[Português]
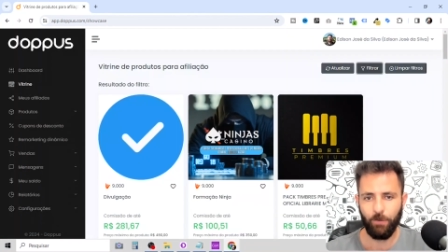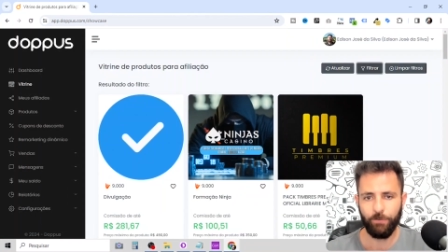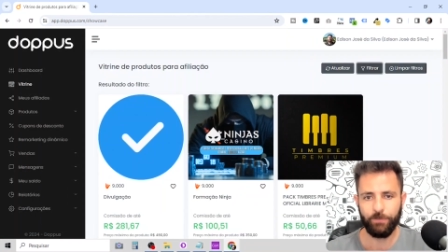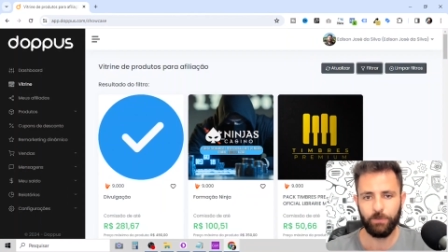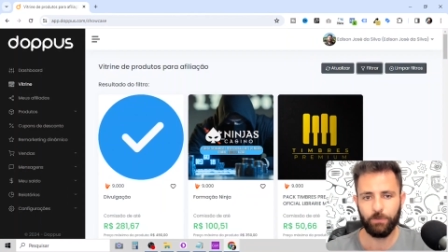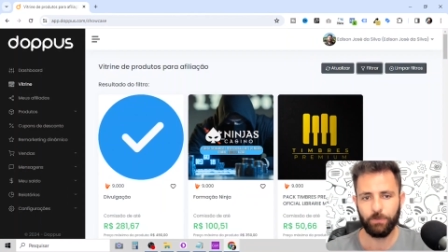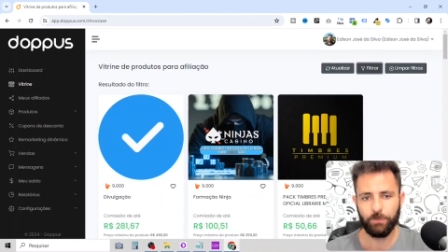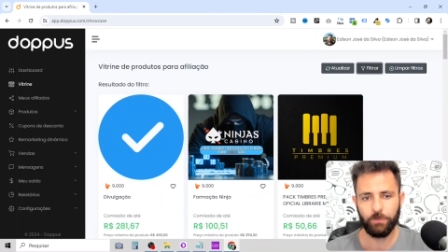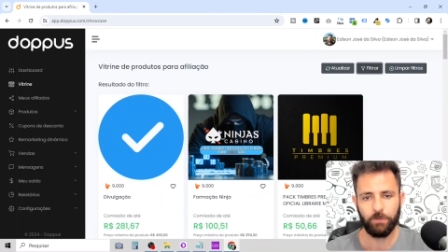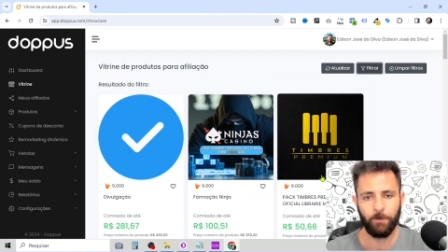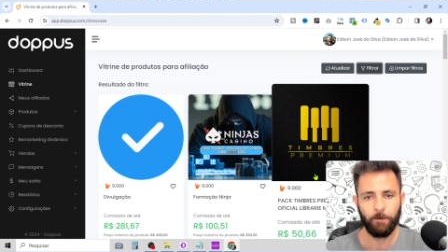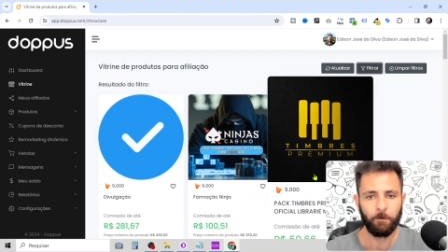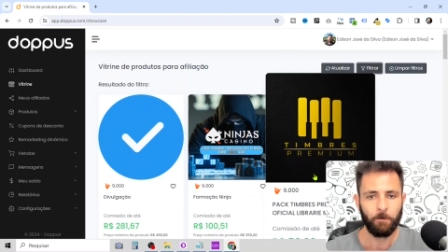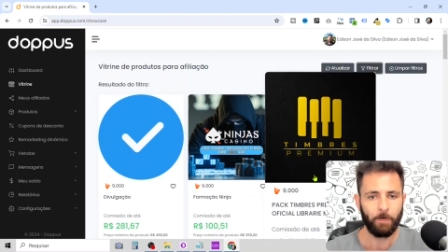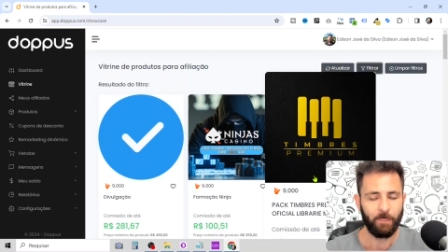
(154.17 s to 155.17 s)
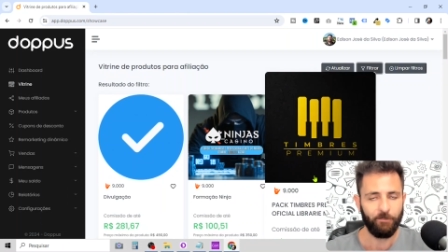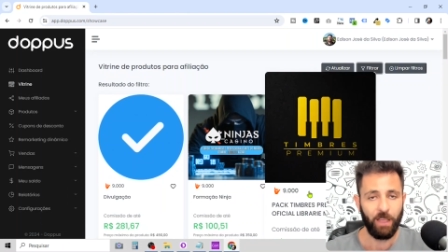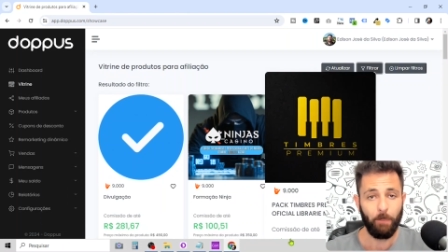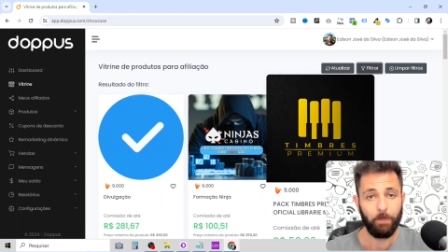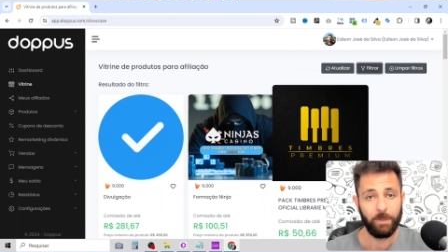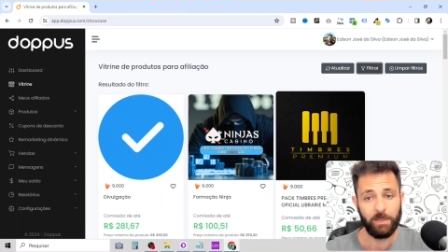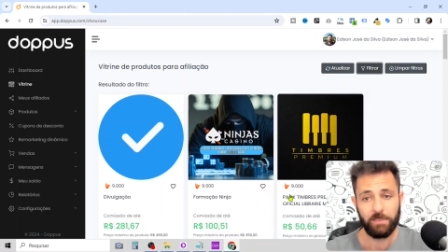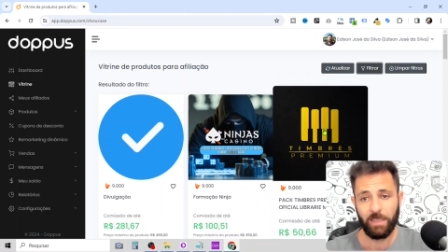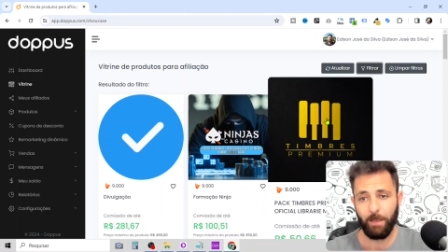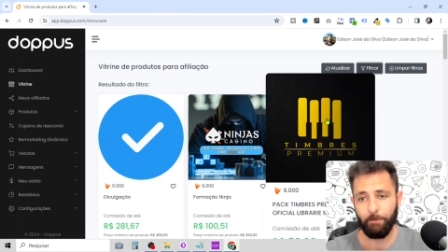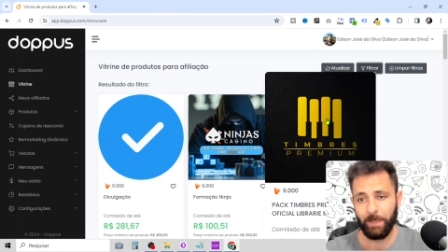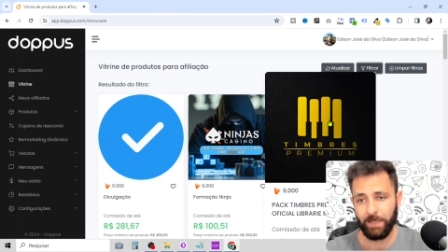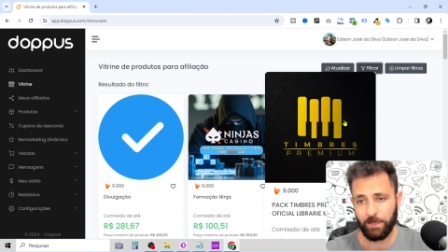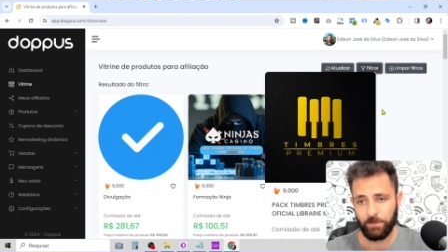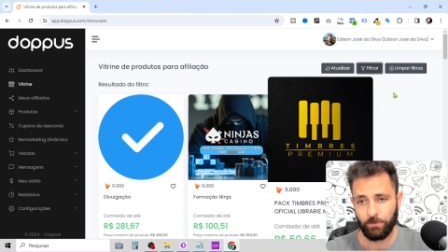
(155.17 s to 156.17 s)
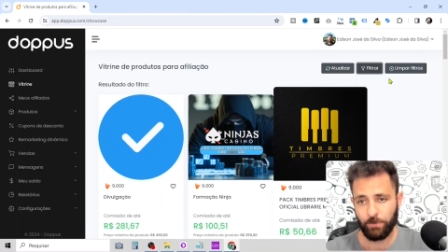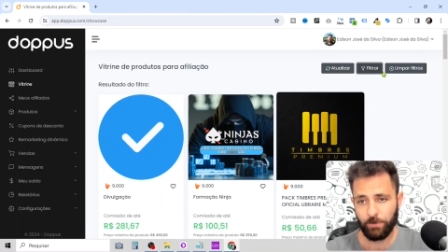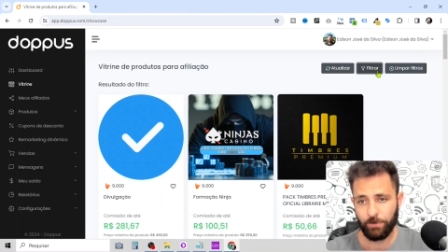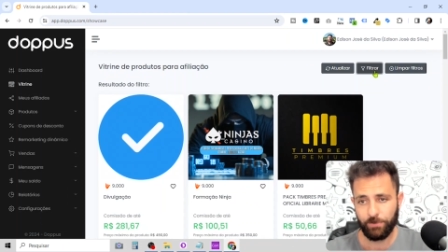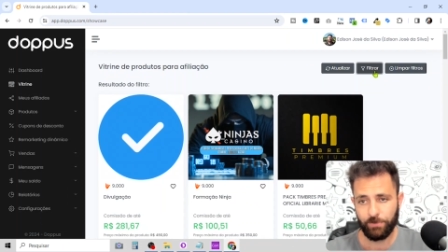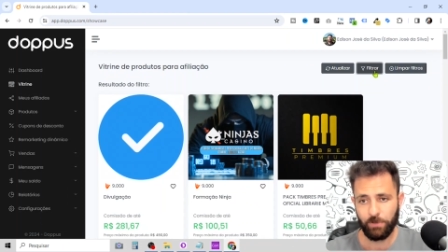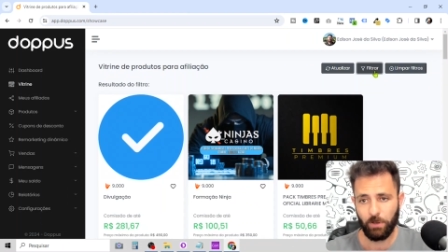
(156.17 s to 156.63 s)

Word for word: o filtro, vai aparecer apenas cursos